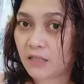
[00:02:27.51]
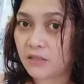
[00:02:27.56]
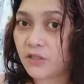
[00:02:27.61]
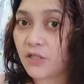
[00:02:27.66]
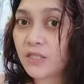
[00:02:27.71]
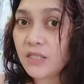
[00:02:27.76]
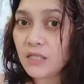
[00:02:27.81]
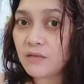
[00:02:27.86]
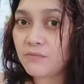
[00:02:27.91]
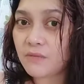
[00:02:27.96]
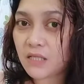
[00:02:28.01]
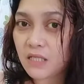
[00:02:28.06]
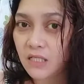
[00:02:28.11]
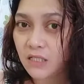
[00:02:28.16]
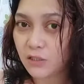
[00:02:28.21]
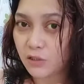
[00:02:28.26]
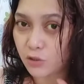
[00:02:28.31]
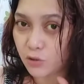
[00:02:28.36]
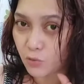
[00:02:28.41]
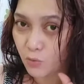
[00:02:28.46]
30
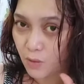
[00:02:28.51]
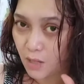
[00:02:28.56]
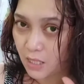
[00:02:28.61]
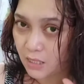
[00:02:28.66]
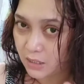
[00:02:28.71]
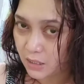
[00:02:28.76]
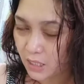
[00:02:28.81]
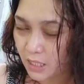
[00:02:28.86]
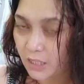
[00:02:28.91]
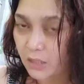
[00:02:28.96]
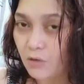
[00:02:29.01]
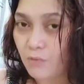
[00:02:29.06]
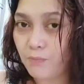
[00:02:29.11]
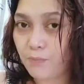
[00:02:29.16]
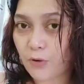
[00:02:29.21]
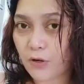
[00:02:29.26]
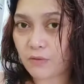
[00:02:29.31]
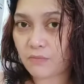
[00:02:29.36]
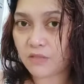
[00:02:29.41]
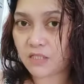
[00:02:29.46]
minutes to 1 hour,
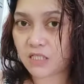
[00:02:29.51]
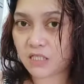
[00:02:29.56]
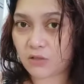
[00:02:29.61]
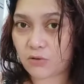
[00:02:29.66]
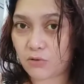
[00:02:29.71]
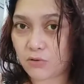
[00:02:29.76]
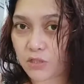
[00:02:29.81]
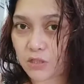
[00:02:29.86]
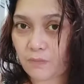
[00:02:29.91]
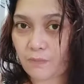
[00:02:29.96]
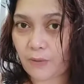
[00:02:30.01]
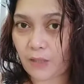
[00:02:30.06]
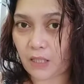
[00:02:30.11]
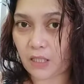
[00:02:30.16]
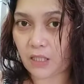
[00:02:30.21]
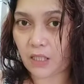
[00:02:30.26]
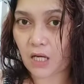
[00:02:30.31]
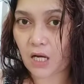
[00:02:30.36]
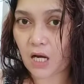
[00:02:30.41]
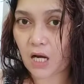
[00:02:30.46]
conforme siguro sa
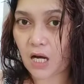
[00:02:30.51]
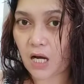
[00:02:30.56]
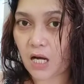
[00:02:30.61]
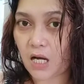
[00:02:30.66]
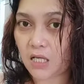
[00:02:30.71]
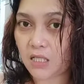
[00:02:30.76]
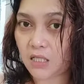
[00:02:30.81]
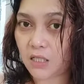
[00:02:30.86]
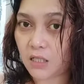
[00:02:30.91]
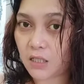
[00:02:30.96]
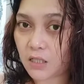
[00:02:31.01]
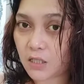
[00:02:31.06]
pagkaka